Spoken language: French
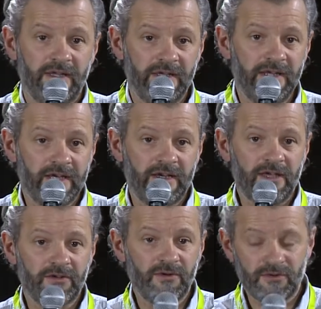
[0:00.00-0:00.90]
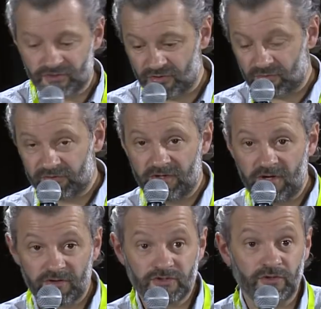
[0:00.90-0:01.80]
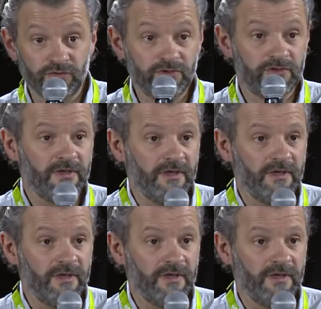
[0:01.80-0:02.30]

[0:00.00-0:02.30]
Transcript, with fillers: il est clair que ce conteneur sans doute